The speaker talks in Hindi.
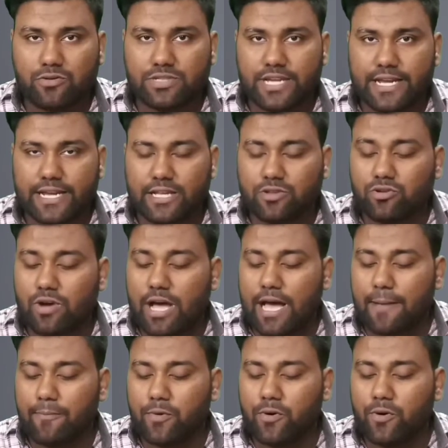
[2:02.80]
हो जाएगा तो
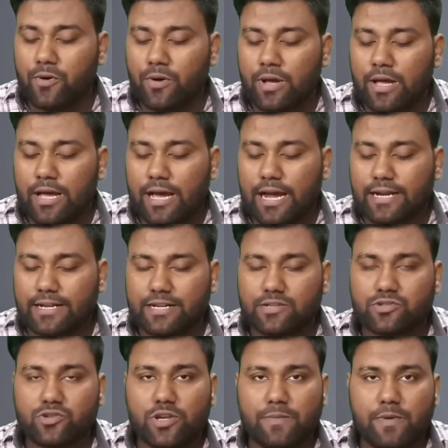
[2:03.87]
आपको
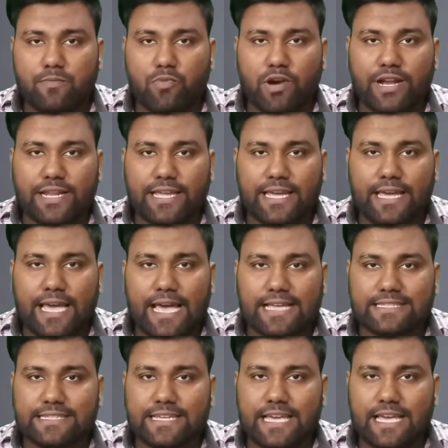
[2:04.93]
अठारह सौ पॉइंट के
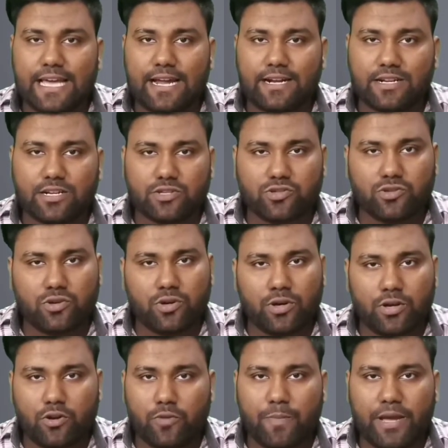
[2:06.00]
ऐसे अठारह सौ
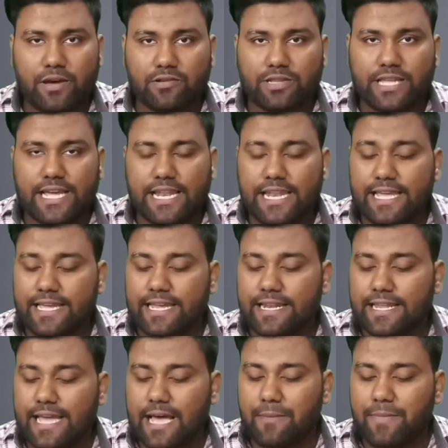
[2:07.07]
रुपये होते हैं लेकिन
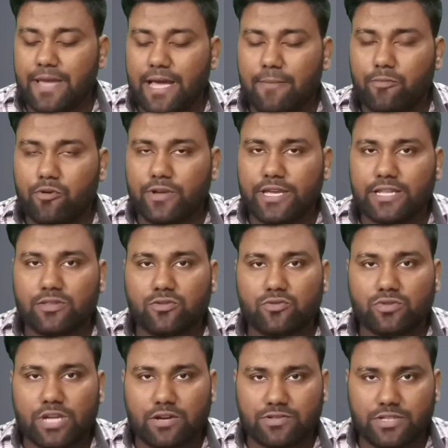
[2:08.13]
यहाँ पे आपको ये टू
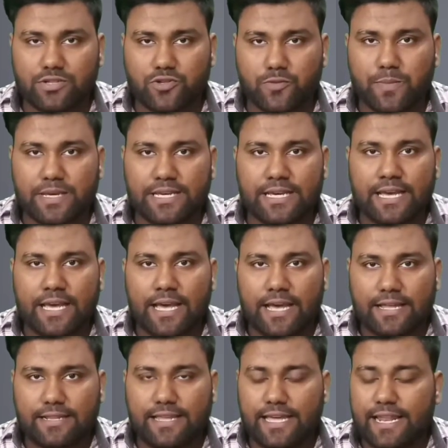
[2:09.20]
थाउजेंड रुपये
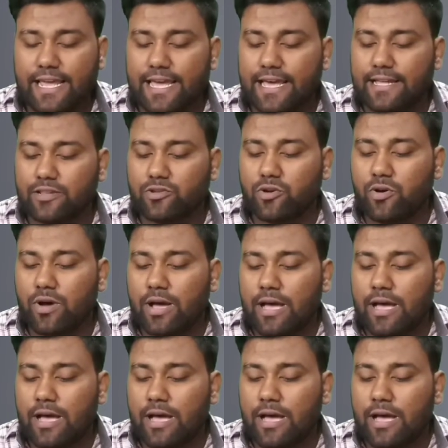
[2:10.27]
दे रहे हैं तो